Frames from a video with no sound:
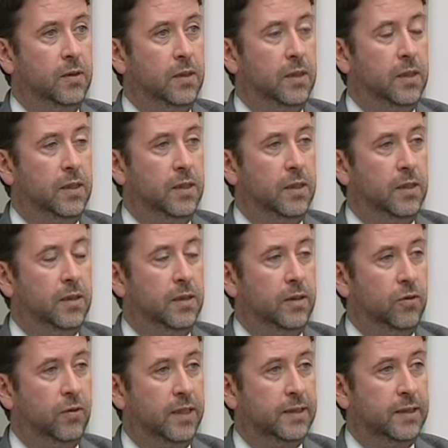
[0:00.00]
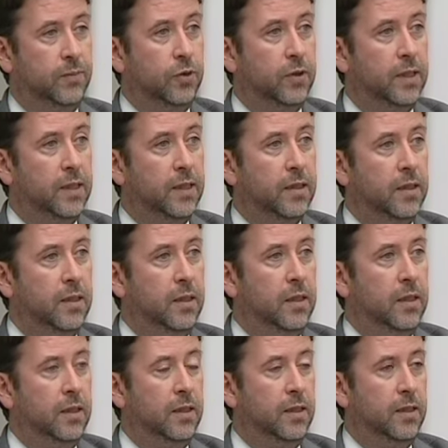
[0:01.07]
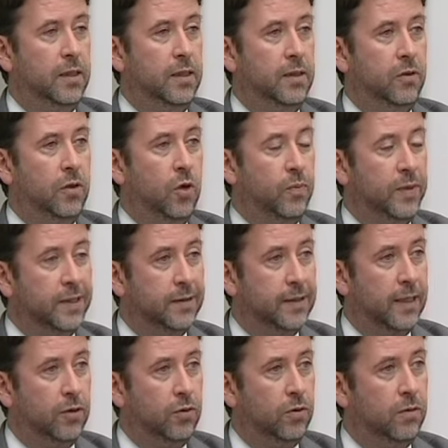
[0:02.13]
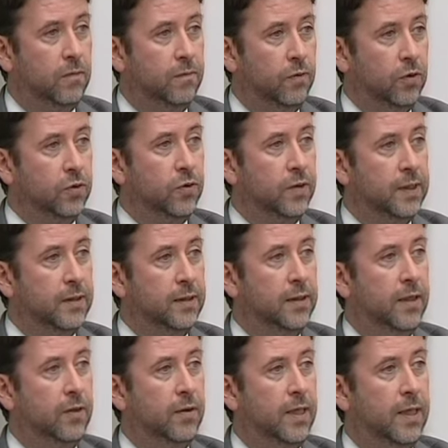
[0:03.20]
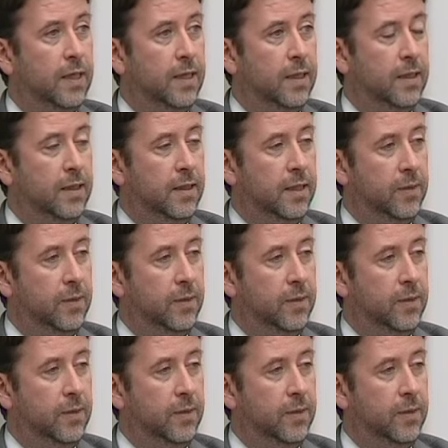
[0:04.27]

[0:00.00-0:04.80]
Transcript: Eh, lo que hacemos es eh, aumentar los fondos destinados a,